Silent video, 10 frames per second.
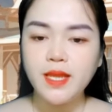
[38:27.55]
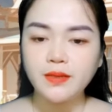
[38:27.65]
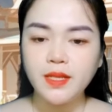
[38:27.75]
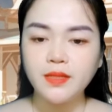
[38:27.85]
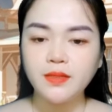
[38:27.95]

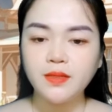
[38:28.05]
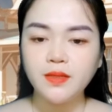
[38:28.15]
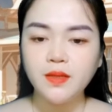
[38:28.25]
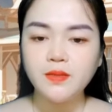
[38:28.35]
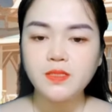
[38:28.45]
Mẹ kế của
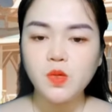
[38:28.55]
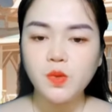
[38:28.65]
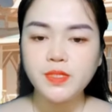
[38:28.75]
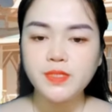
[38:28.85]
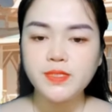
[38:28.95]
Nhạc Đình
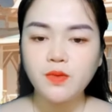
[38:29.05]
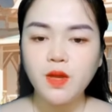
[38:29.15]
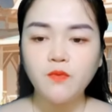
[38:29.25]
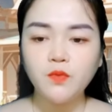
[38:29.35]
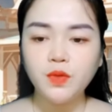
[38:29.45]
rất tốt với
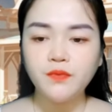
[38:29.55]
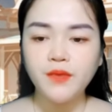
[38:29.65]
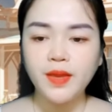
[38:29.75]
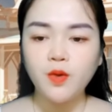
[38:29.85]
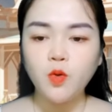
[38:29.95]
Lâm Vi
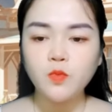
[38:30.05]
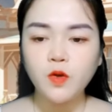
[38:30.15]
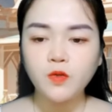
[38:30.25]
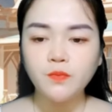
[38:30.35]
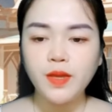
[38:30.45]
Vi,
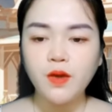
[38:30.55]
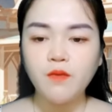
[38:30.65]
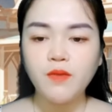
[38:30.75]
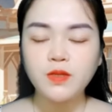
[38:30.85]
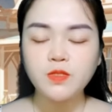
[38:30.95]
nên Lâm
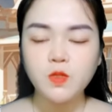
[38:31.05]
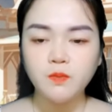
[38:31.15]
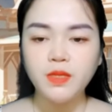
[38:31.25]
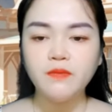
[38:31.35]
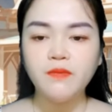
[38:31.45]
Vi Vi
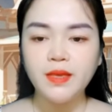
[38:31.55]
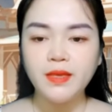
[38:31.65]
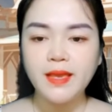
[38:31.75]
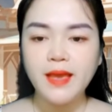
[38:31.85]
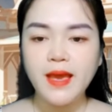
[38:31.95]
rất tin
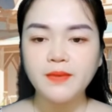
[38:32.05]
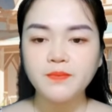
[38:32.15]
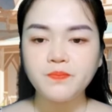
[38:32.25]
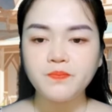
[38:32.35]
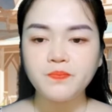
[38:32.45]
những gì bà
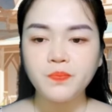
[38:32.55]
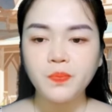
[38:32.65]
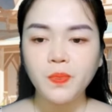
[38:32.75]
ta nói.